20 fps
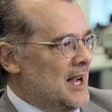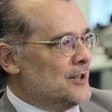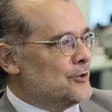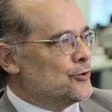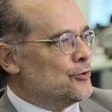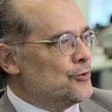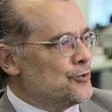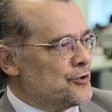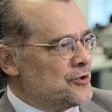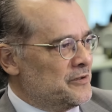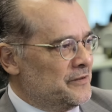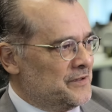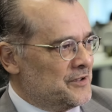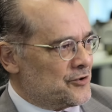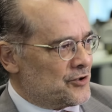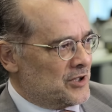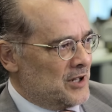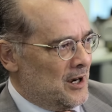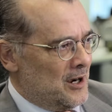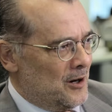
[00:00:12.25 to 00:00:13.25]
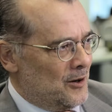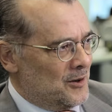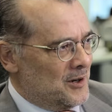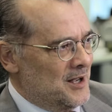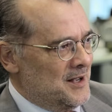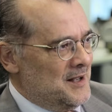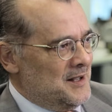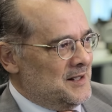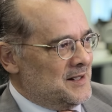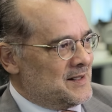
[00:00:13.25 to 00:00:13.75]
ajuste
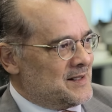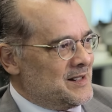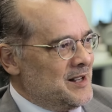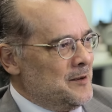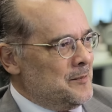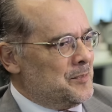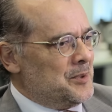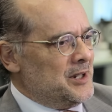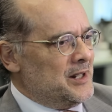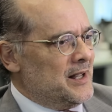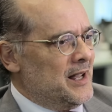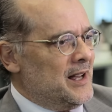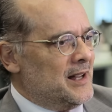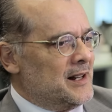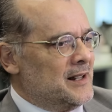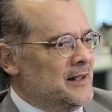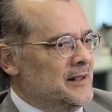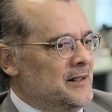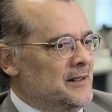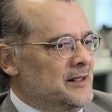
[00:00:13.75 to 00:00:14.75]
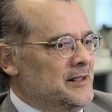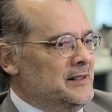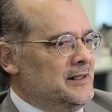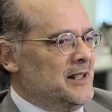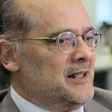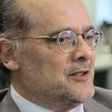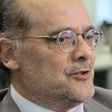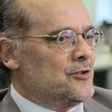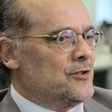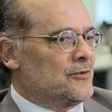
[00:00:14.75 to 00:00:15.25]
fiscal, sempre era
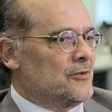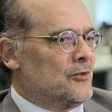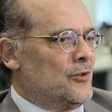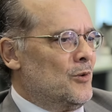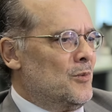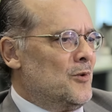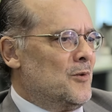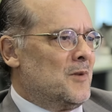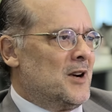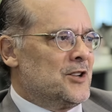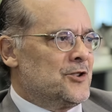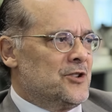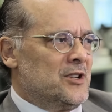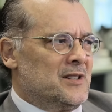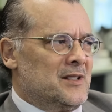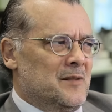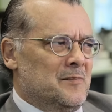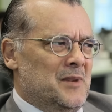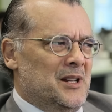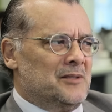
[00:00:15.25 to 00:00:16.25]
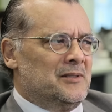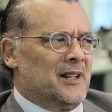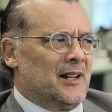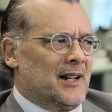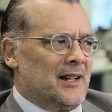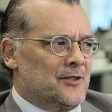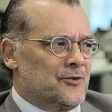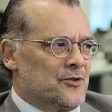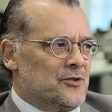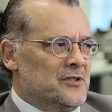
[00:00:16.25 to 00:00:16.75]
entendido como uma agenda meio
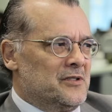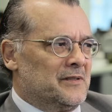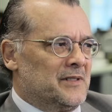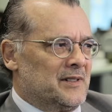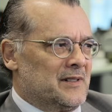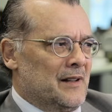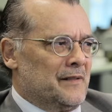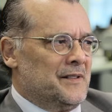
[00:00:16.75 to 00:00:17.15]
negativa.